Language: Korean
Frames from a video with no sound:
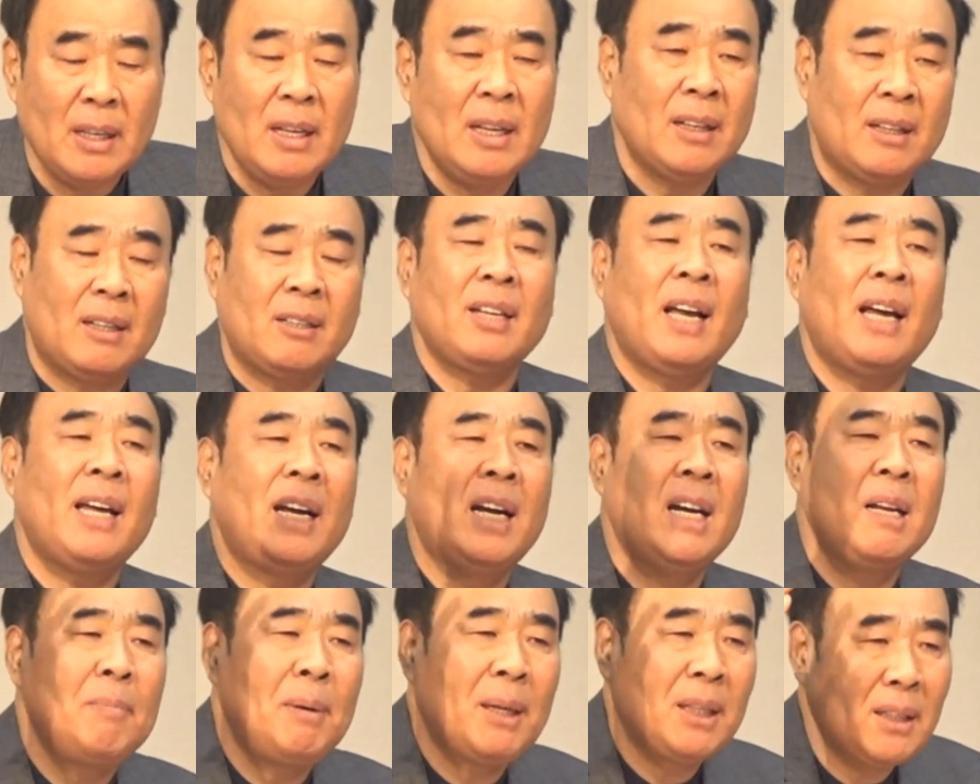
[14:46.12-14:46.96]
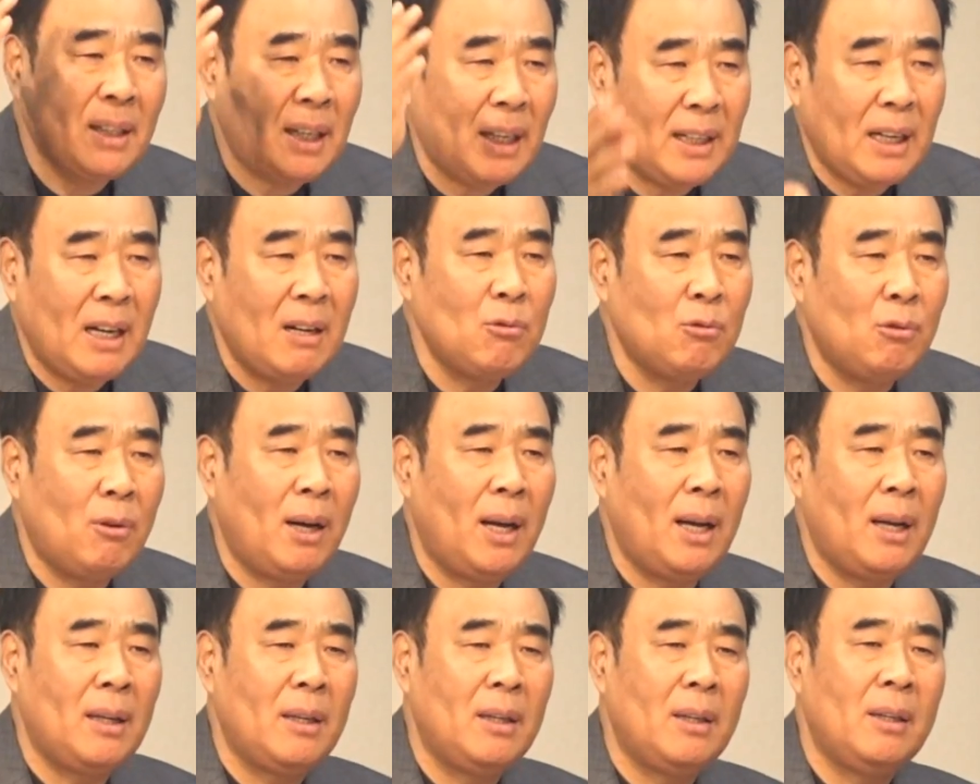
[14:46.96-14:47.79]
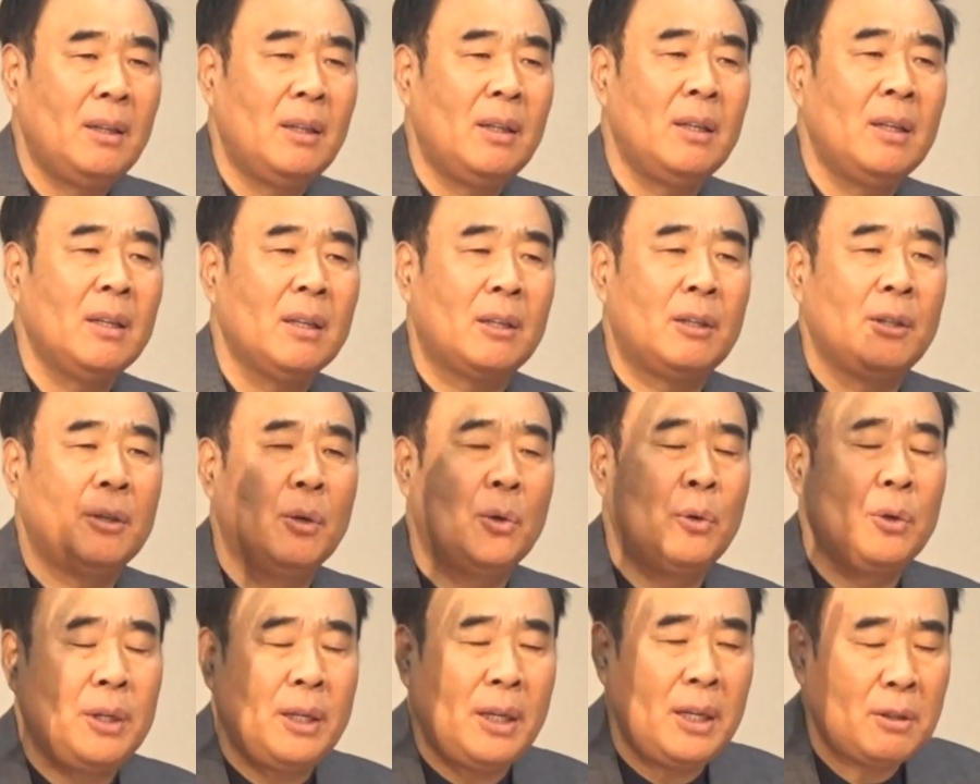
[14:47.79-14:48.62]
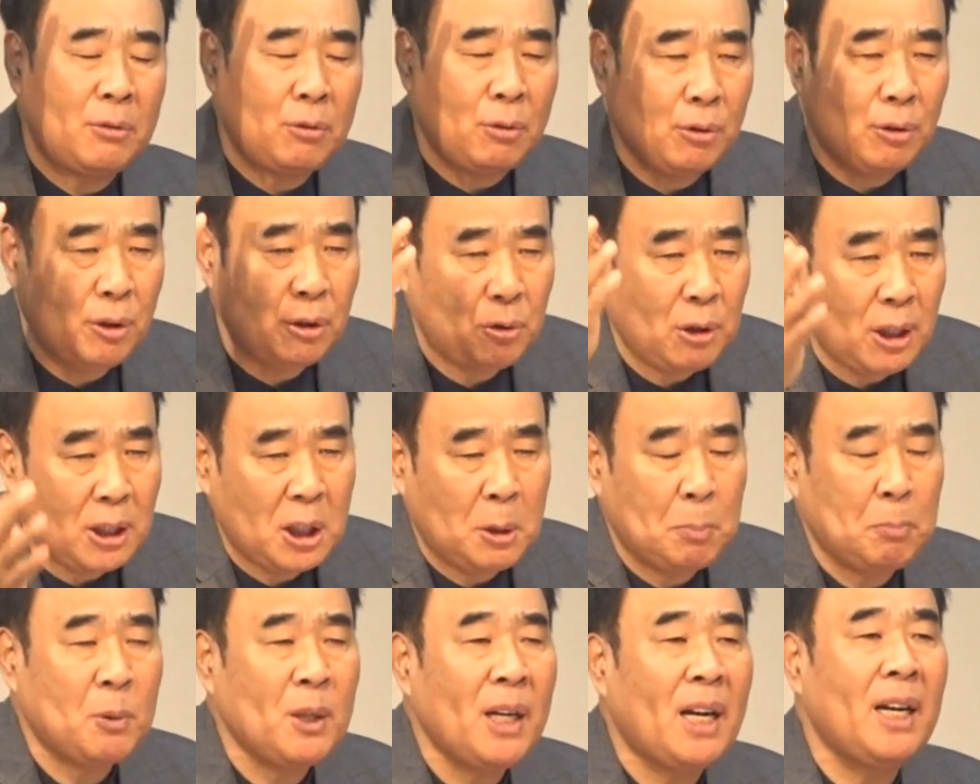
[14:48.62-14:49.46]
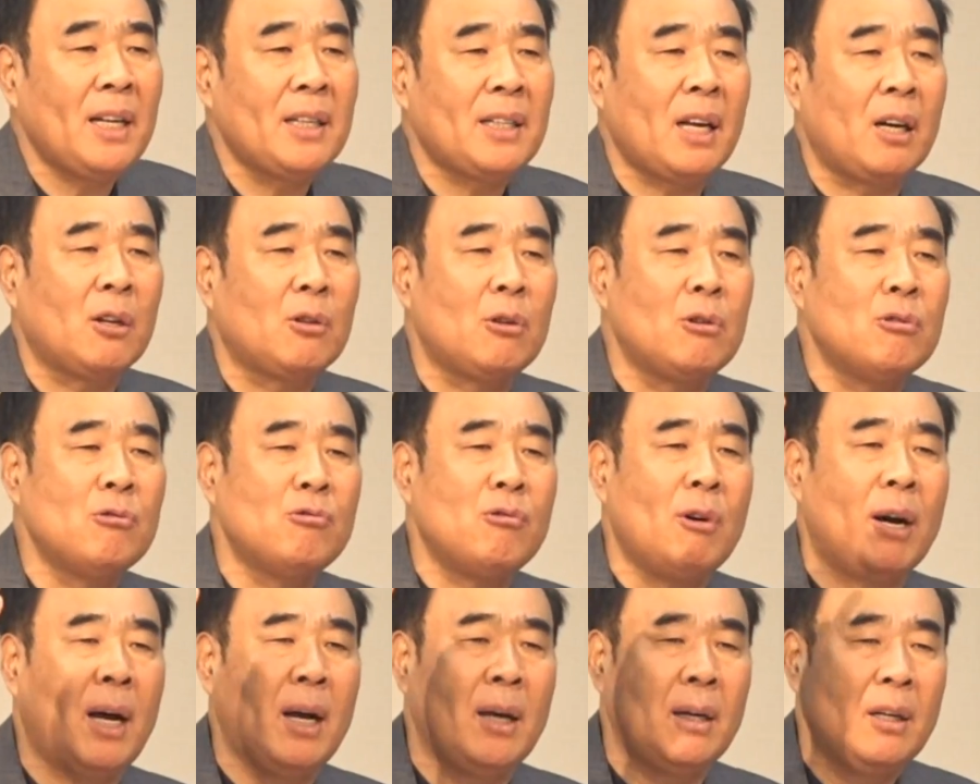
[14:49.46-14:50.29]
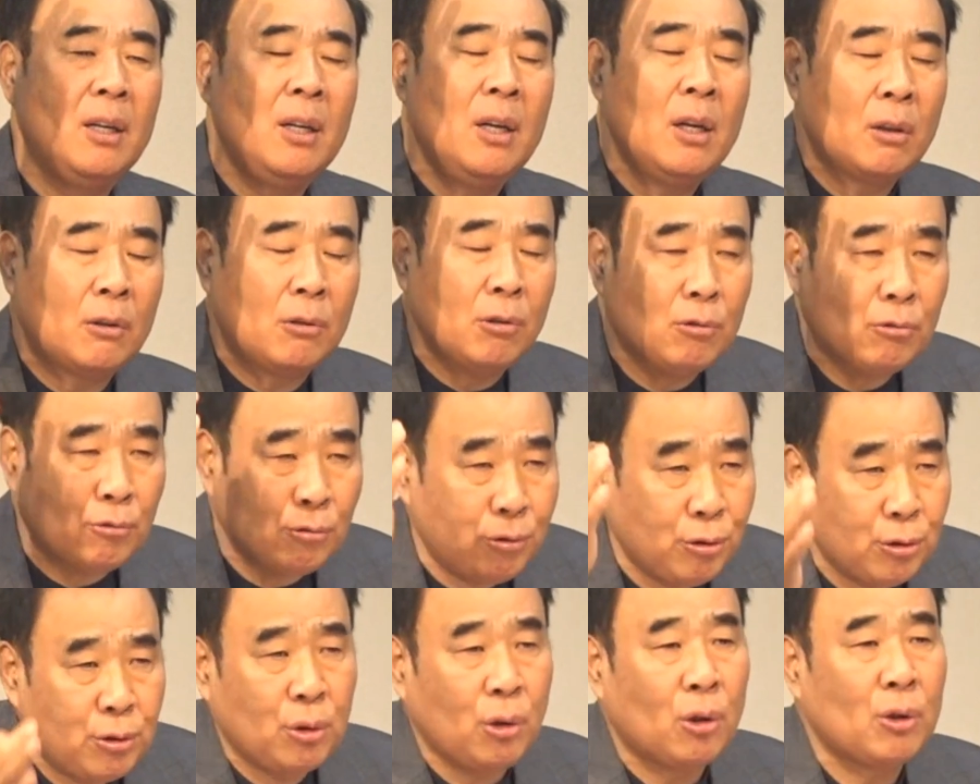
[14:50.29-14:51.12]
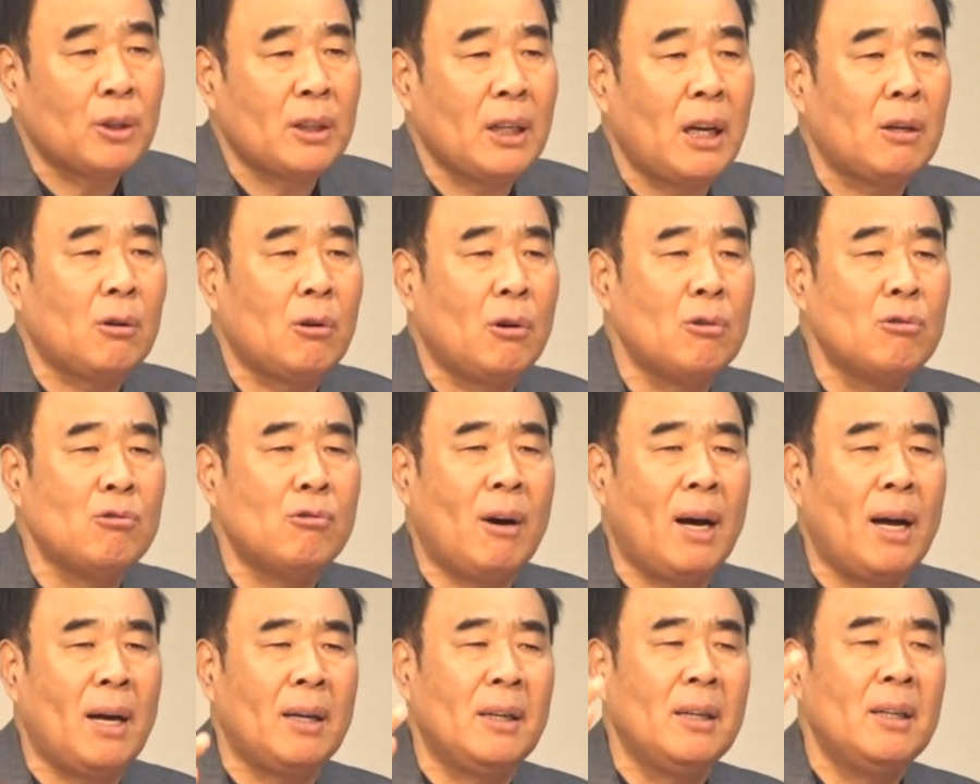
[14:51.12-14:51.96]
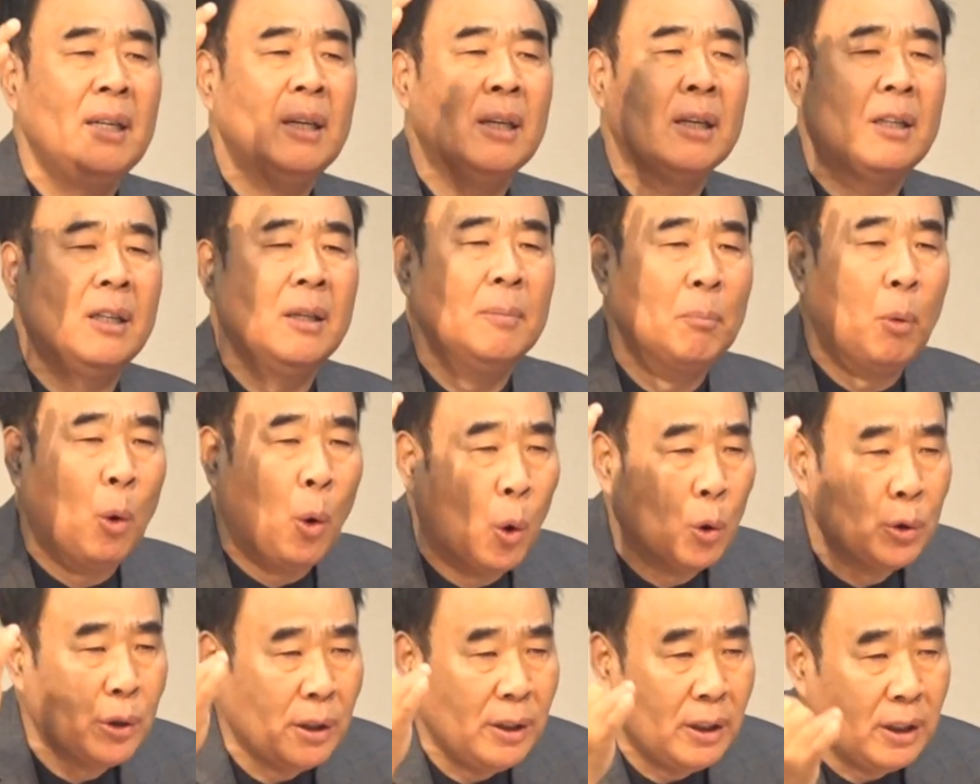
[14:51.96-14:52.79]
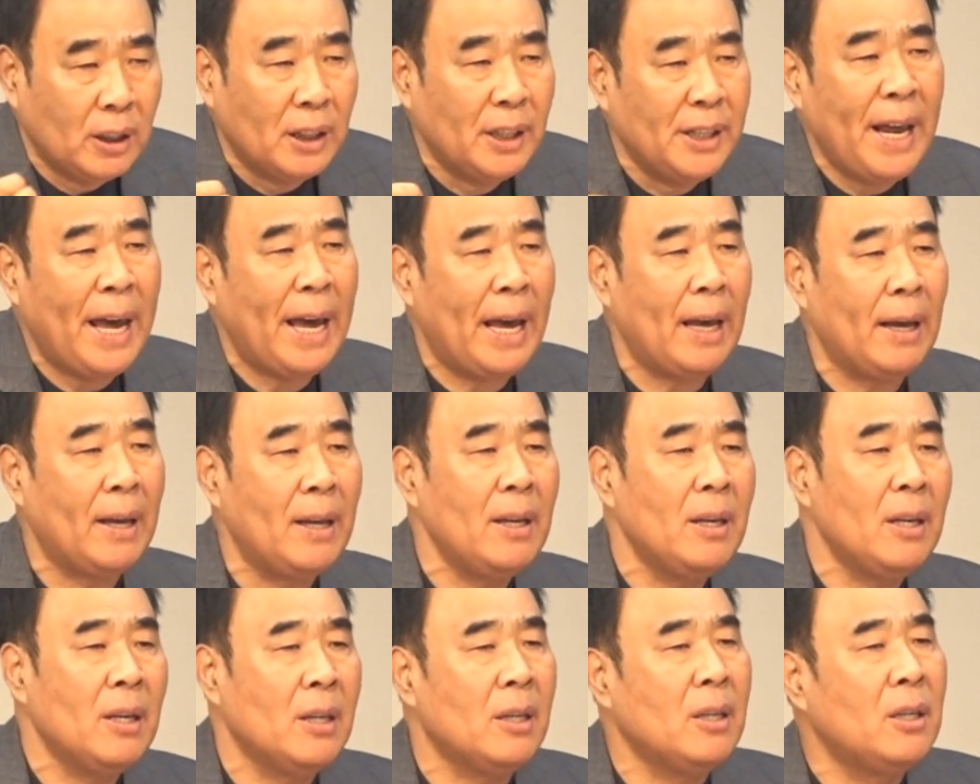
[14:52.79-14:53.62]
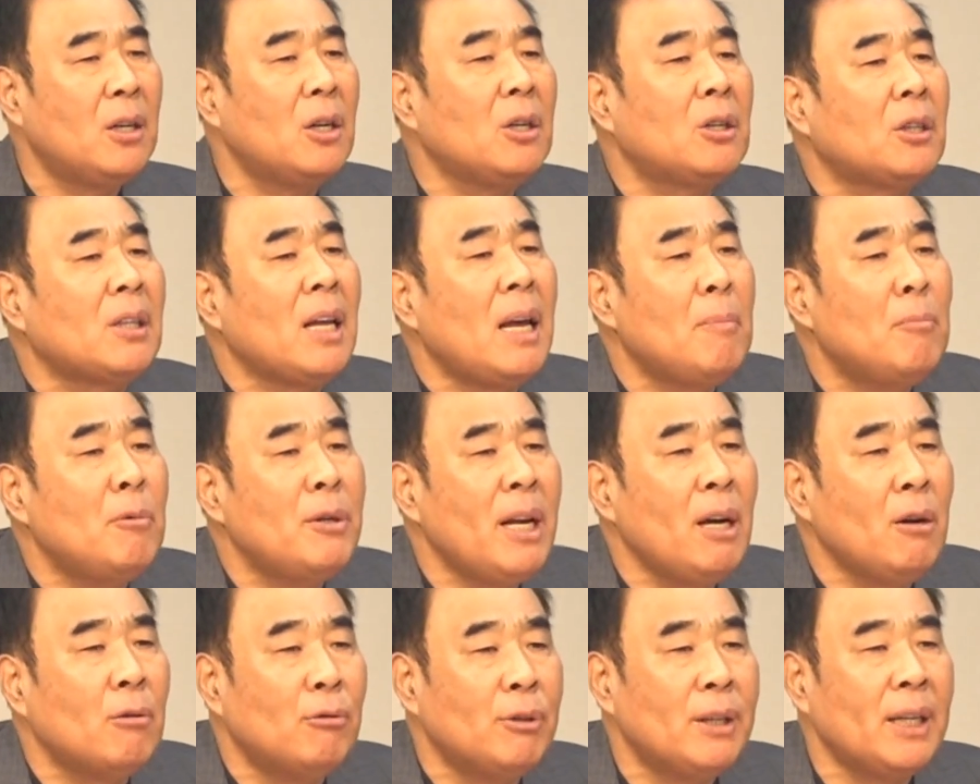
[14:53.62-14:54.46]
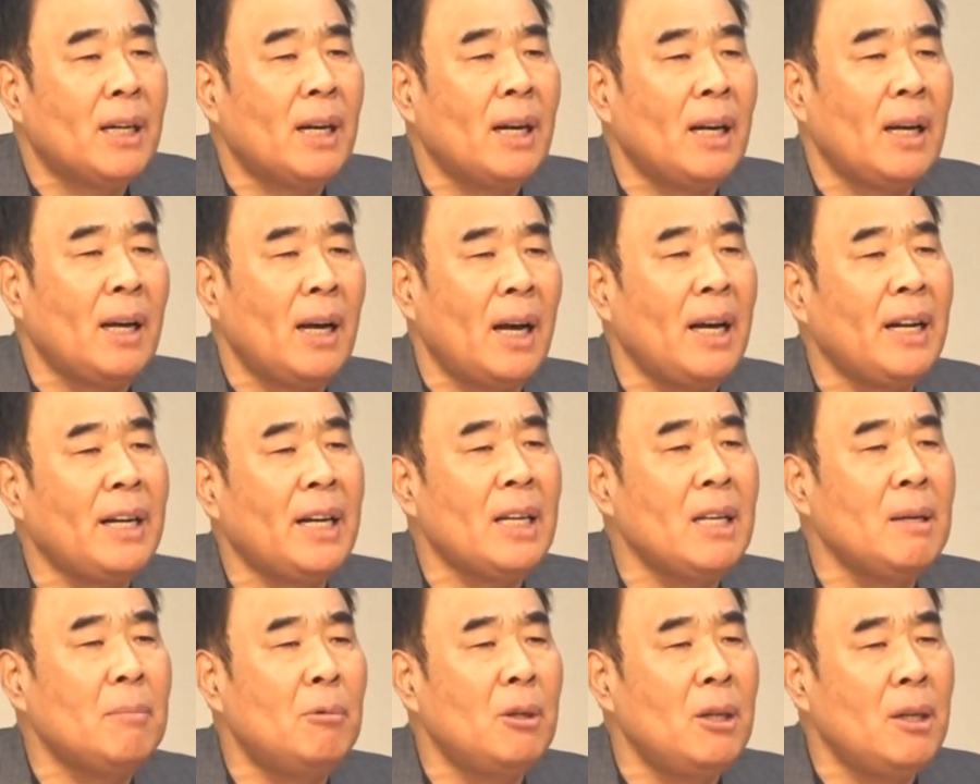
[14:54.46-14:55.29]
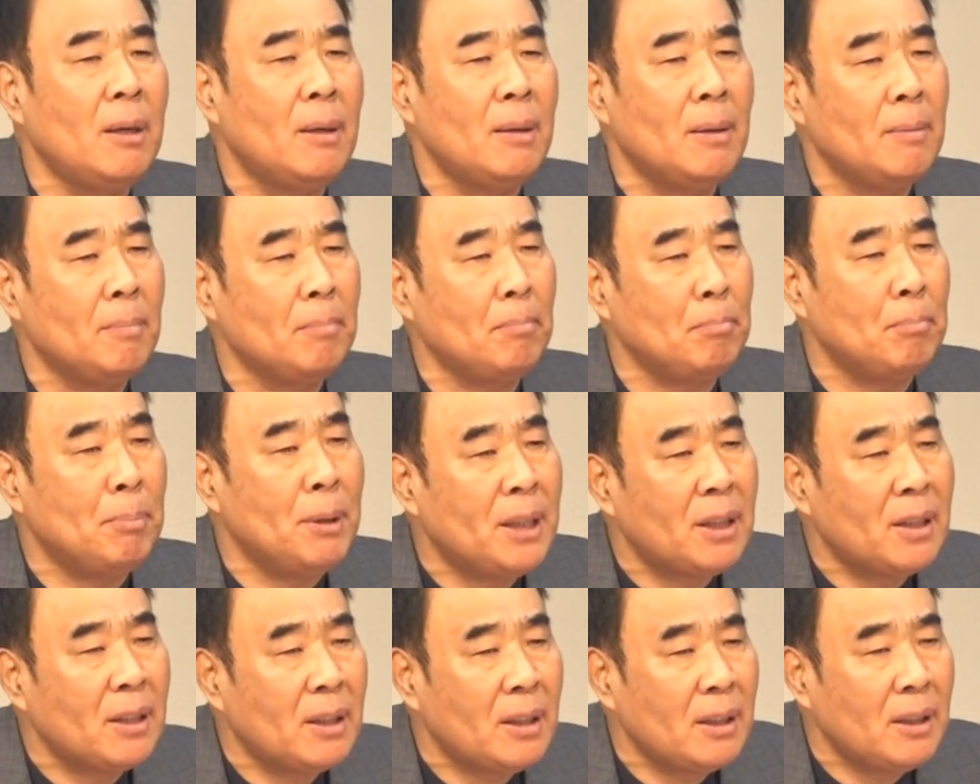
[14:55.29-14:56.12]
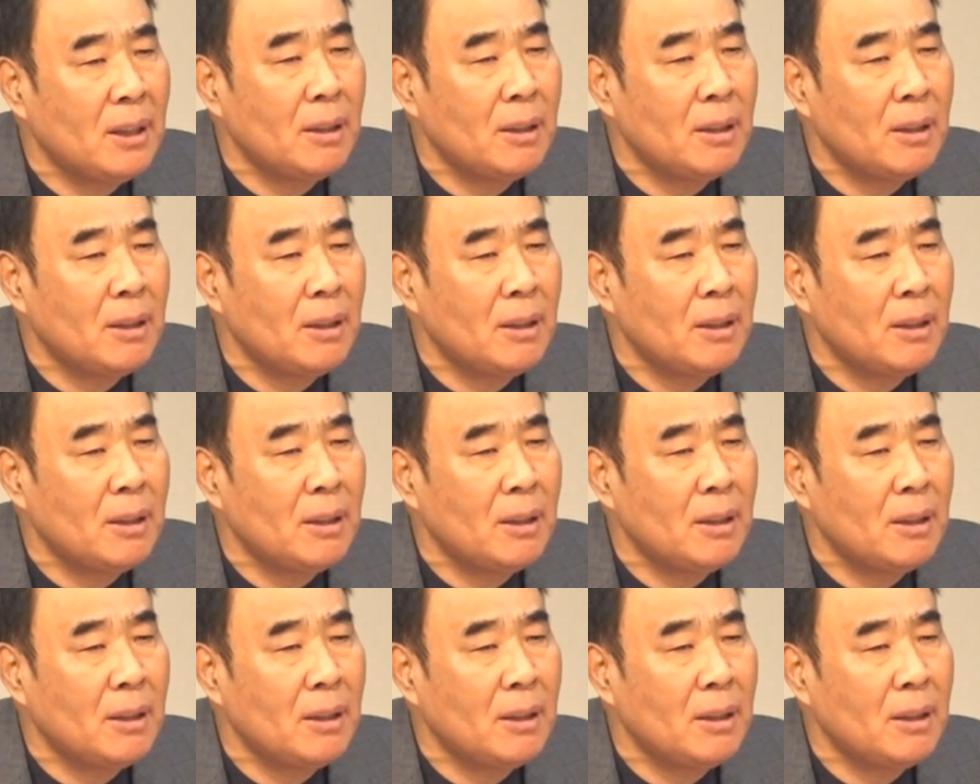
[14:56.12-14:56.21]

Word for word: 그래서 하나님의 사랑과 그리고 예수 그리스도의 십자가의 사건과 그 구속 사건과 그 모든 은혜 이것 때문에 우리가 하나님을 믿,